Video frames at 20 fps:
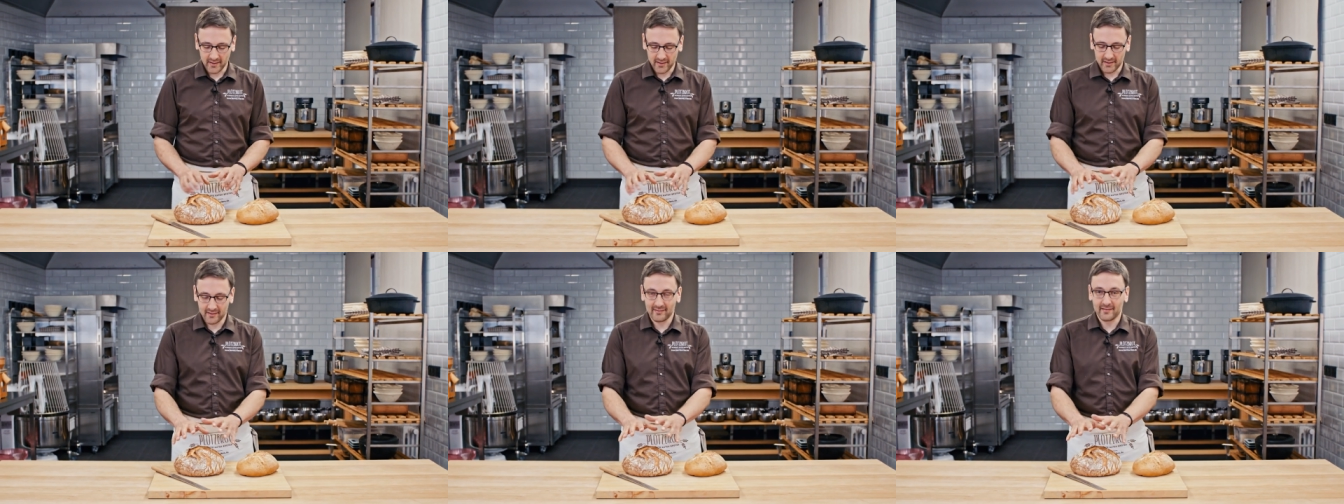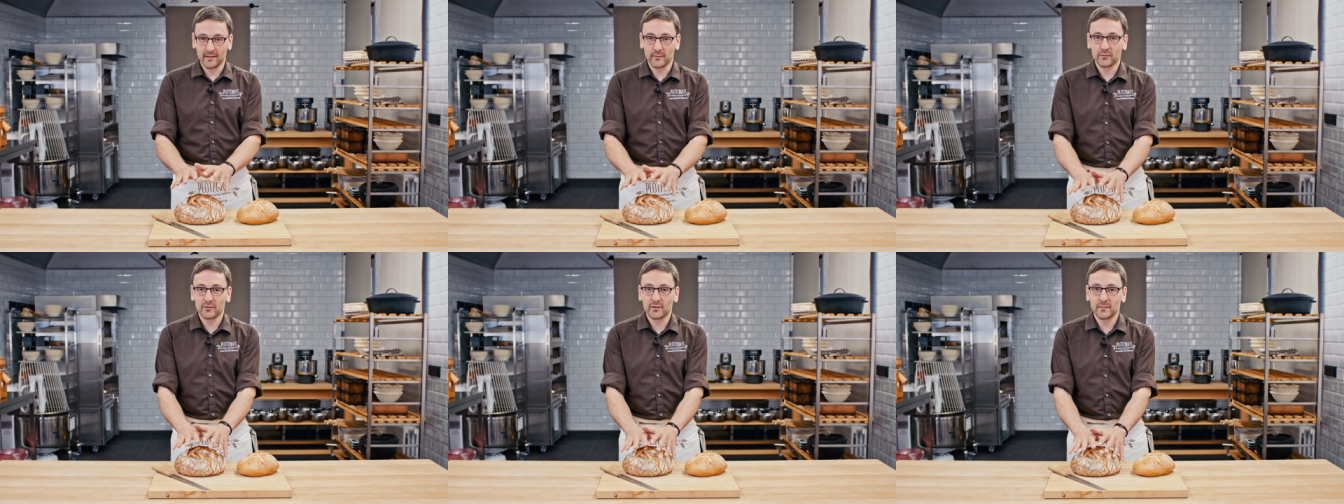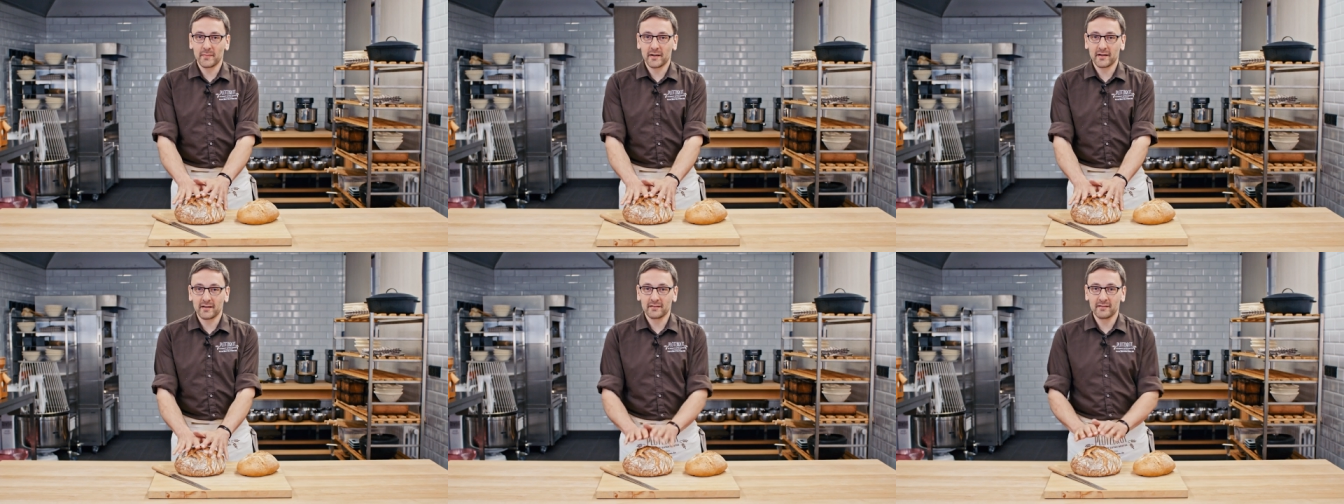ein
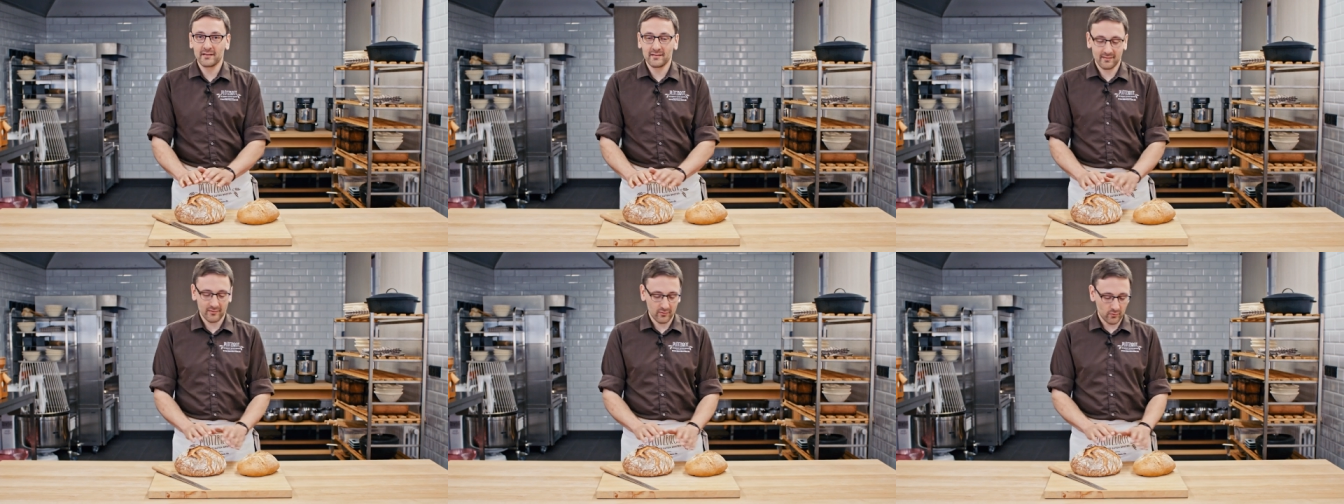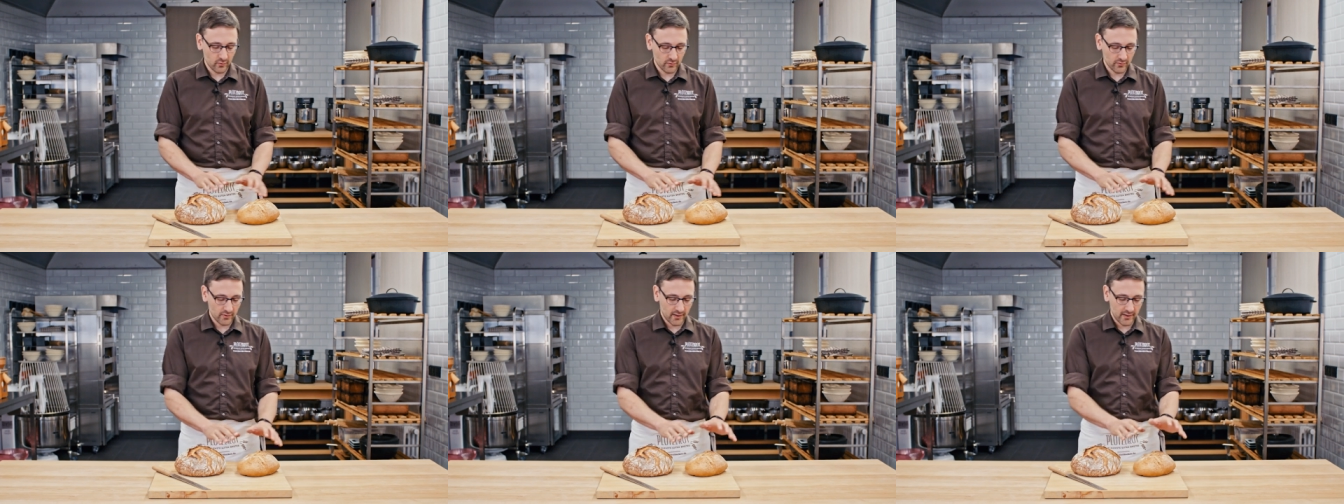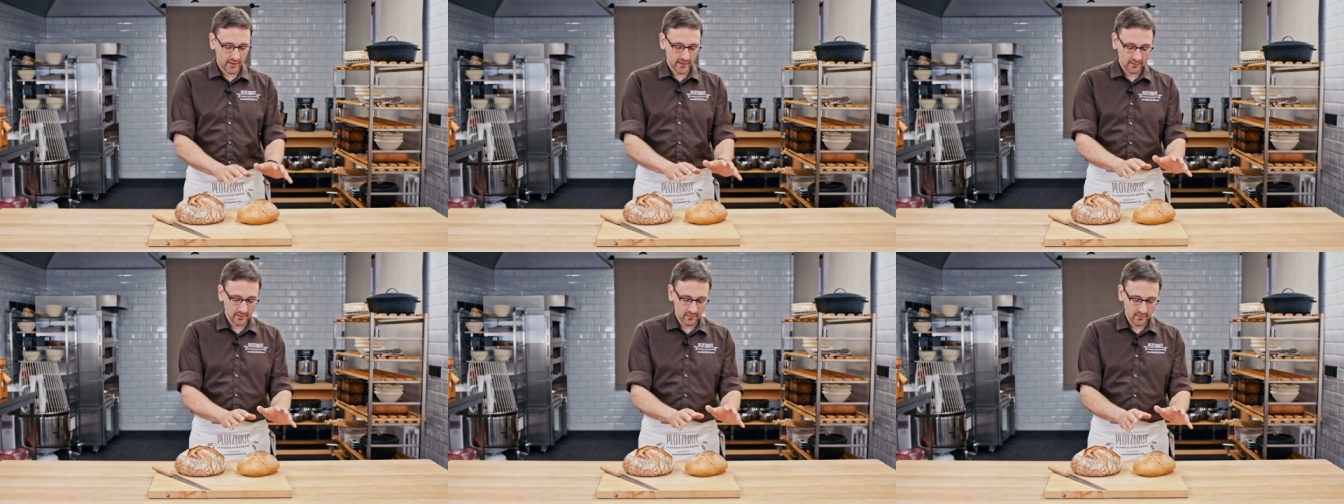selbstgebackenes und
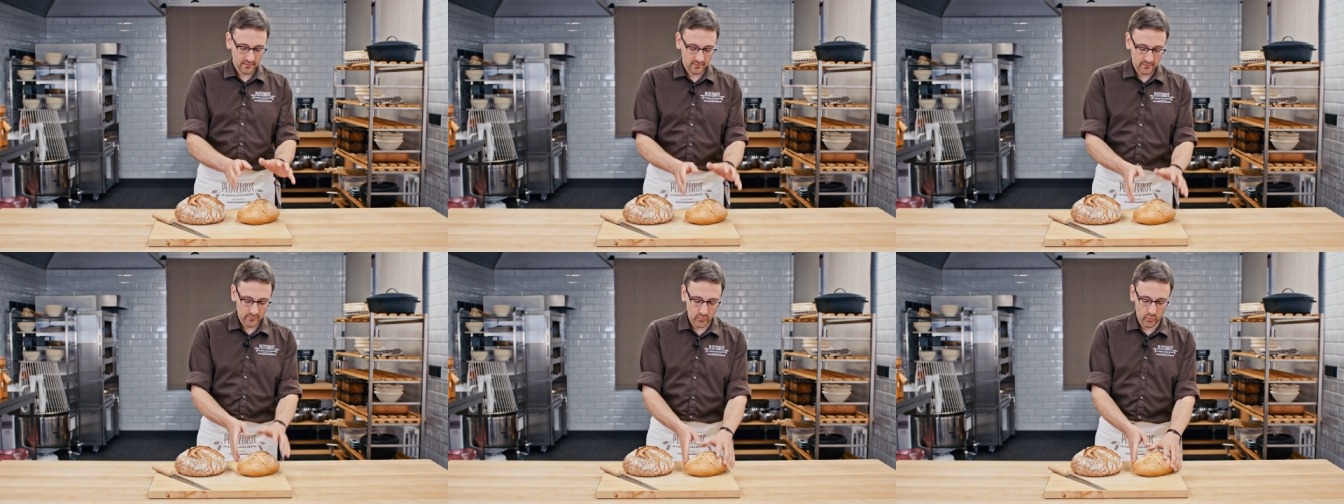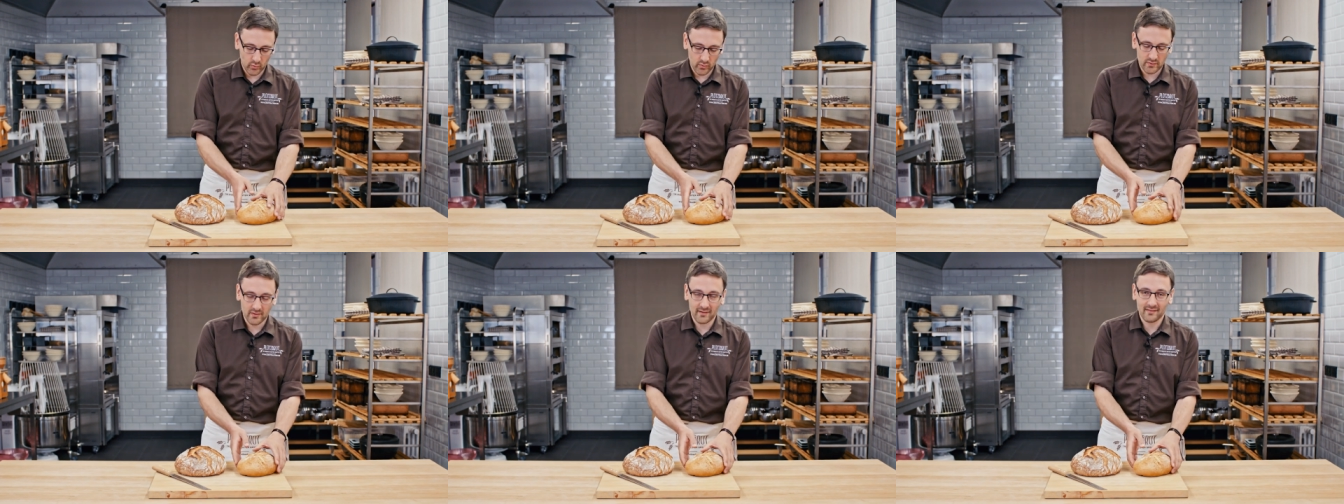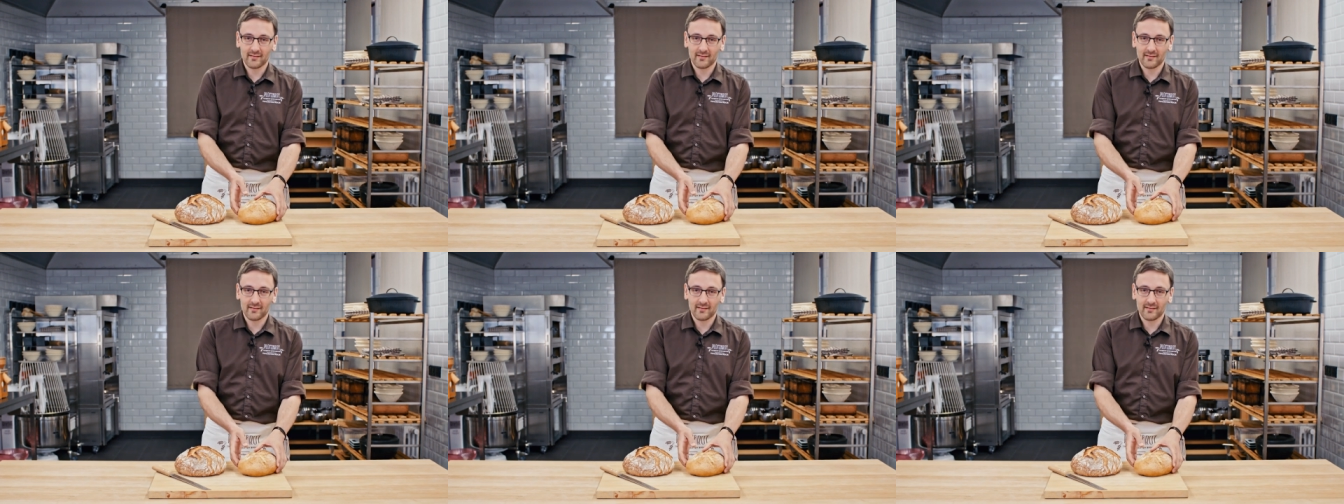ein Brot,